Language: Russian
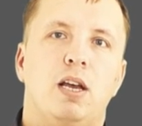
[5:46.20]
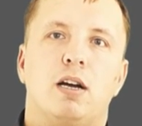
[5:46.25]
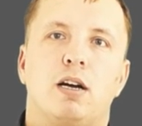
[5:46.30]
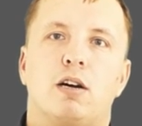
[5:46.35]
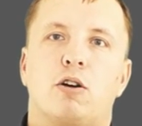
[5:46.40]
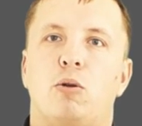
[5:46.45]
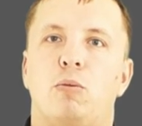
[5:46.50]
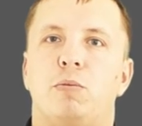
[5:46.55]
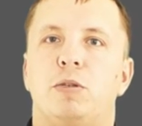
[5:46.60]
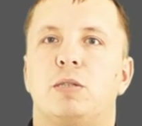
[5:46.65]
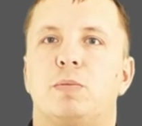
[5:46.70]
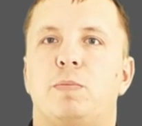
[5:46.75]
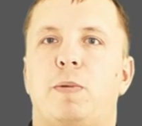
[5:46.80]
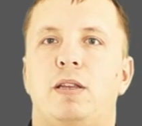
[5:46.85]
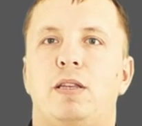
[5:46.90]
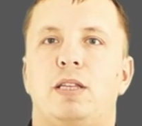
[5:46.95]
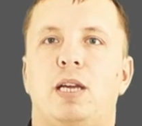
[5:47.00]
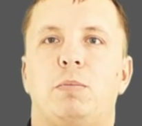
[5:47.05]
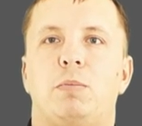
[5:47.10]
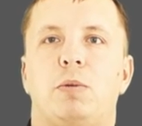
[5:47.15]
Кроме
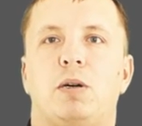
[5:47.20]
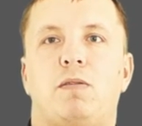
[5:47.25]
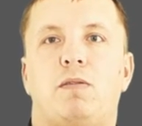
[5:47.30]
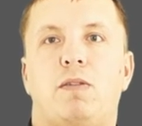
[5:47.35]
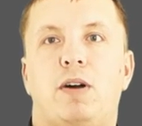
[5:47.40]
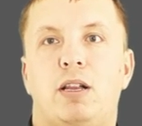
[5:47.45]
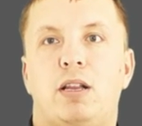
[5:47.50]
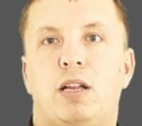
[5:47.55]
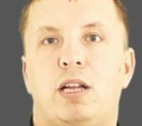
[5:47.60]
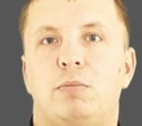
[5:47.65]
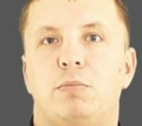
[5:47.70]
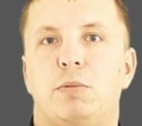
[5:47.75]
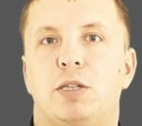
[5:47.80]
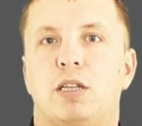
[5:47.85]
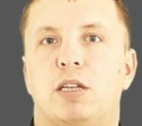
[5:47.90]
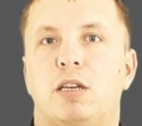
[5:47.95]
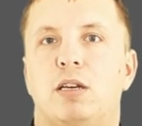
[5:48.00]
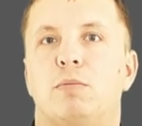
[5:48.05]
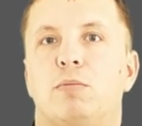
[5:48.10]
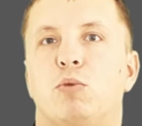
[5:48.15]
исполняемых файлов
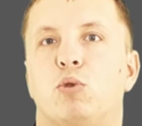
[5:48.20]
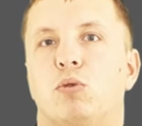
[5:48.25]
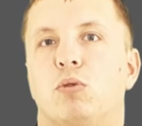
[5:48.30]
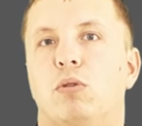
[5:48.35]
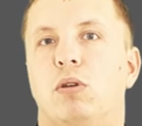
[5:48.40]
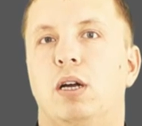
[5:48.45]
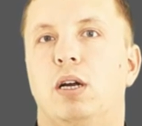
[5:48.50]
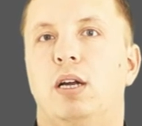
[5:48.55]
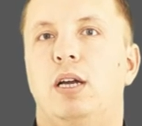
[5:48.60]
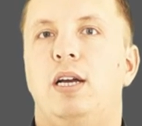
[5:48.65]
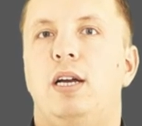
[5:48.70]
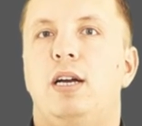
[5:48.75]
админки модуля,